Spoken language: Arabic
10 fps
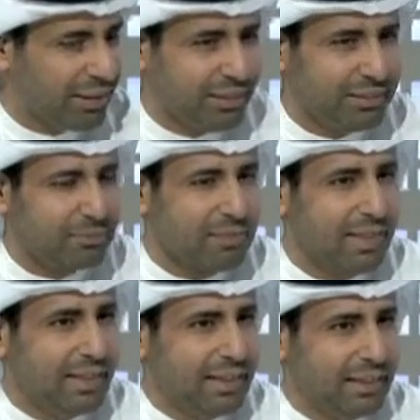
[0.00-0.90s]
الحين
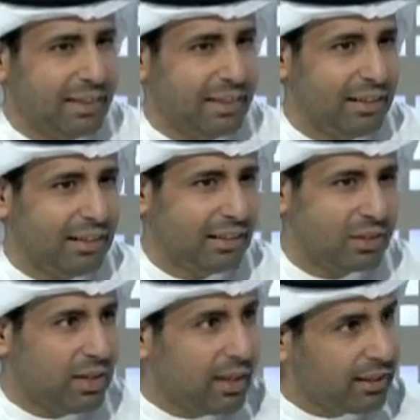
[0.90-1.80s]
يعني
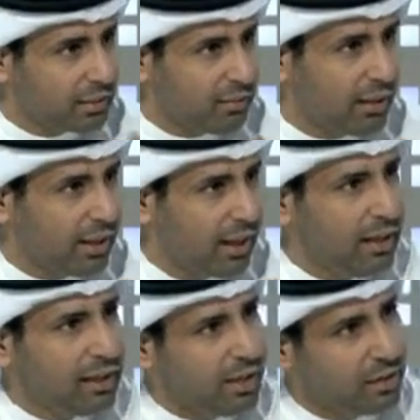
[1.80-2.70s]
رجال الاطفاء
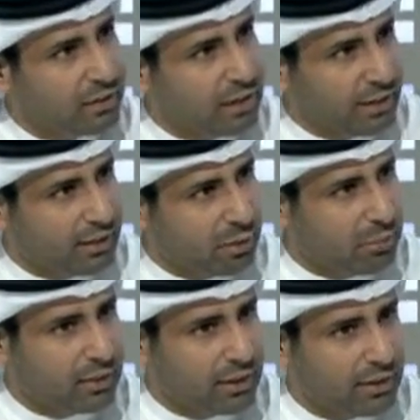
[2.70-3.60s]
هل هناك يعني
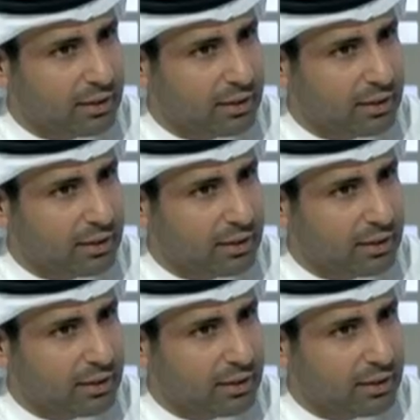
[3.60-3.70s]
هم